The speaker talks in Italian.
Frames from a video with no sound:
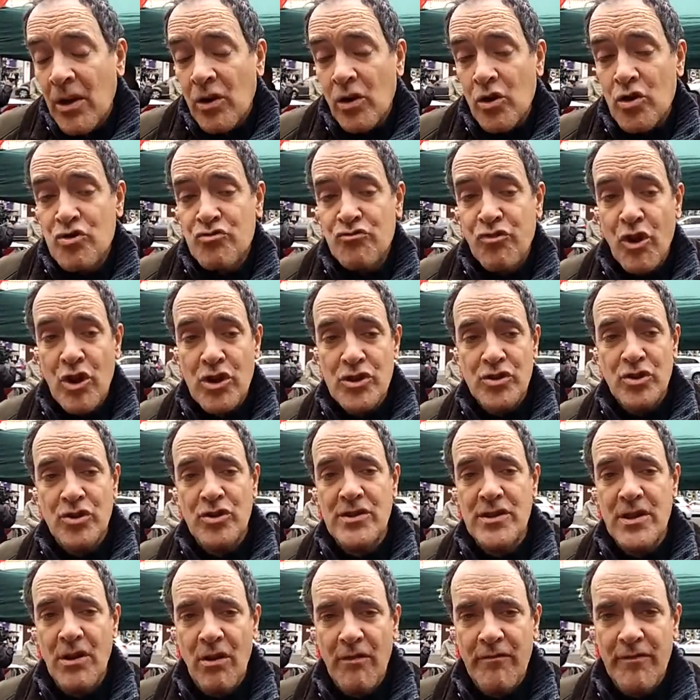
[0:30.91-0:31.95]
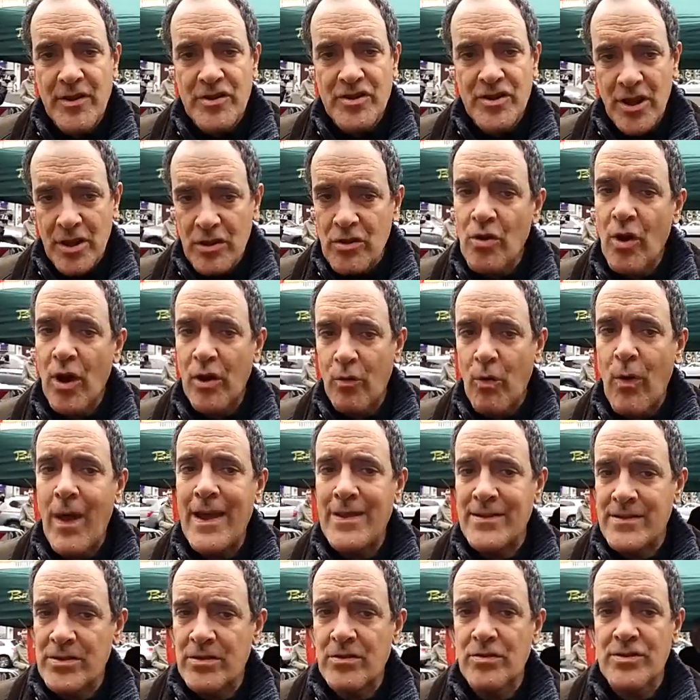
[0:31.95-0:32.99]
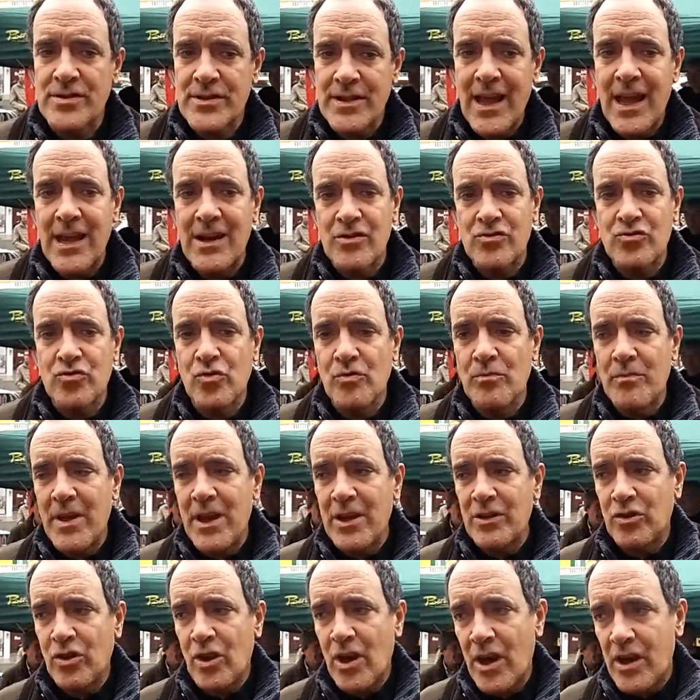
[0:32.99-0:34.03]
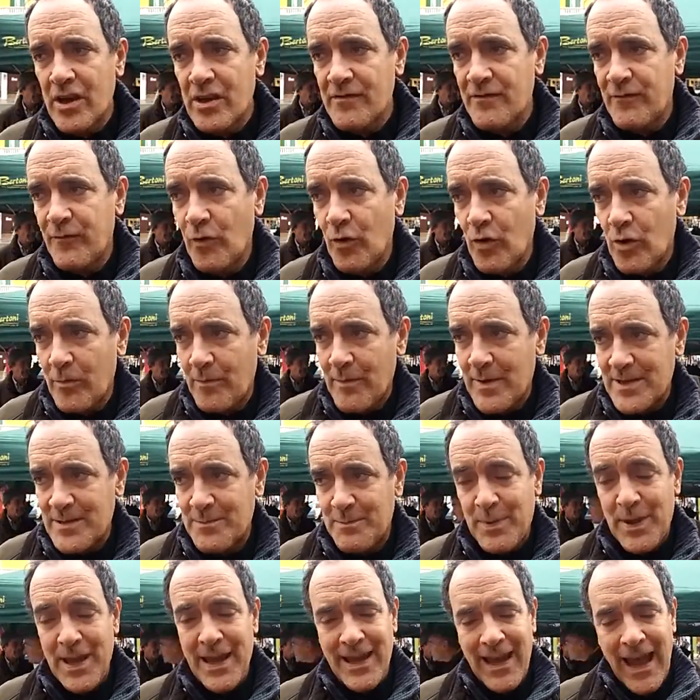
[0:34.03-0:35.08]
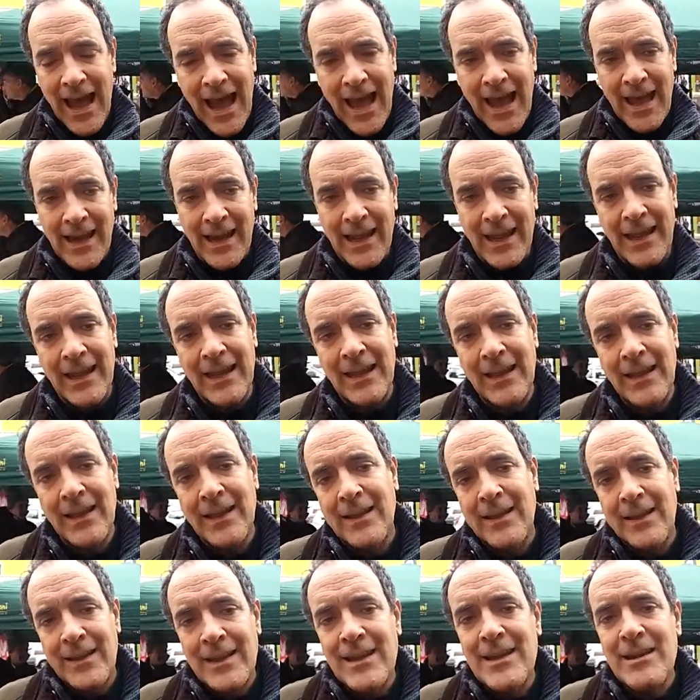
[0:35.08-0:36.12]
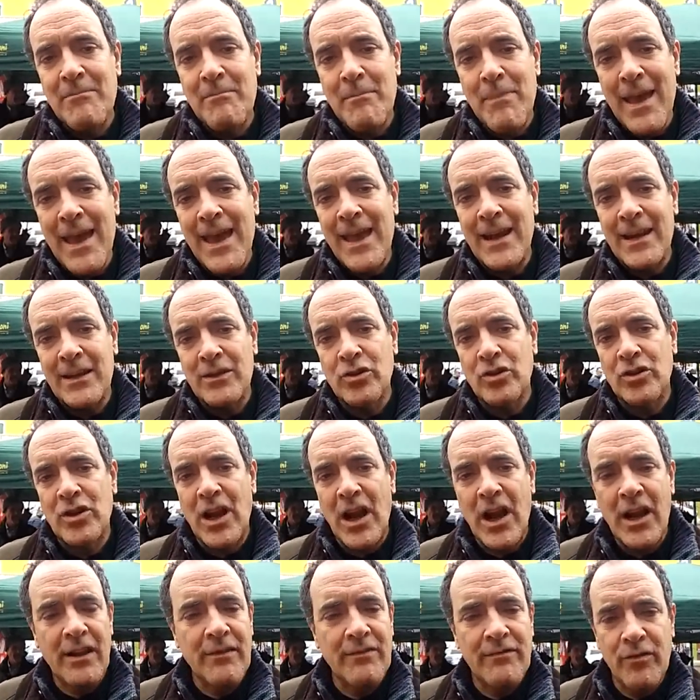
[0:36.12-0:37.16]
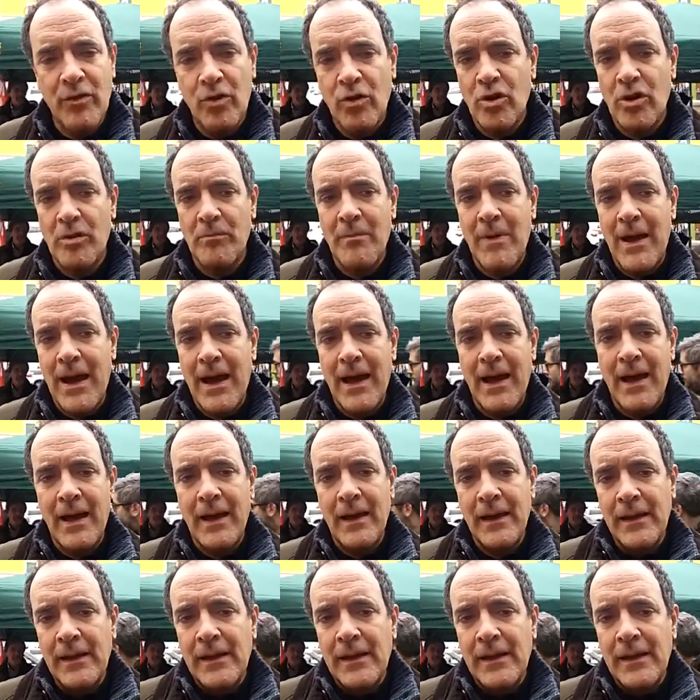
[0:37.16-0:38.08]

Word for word: Lo sforzo che stiamo facendo è questo, stare sul merito della riforma, spiegare il merito della riforma